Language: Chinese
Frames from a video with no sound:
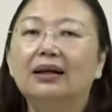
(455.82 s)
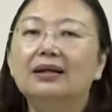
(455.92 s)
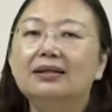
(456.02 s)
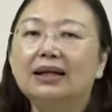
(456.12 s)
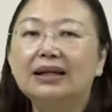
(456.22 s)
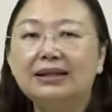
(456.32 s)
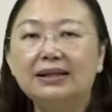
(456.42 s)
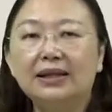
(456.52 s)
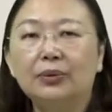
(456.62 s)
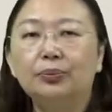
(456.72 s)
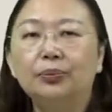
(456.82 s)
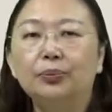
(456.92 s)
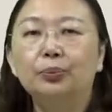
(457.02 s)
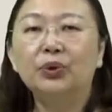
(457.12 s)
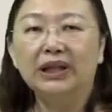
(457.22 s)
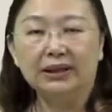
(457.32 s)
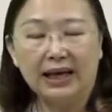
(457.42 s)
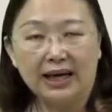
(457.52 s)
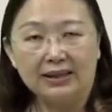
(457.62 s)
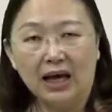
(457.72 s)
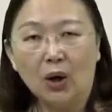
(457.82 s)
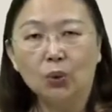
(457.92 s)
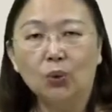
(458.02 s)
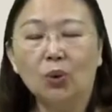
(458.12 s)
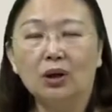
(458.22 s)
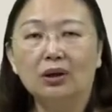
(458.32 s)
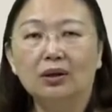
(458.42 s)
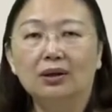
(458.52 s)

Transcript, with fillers: 这个牺牲不能太超过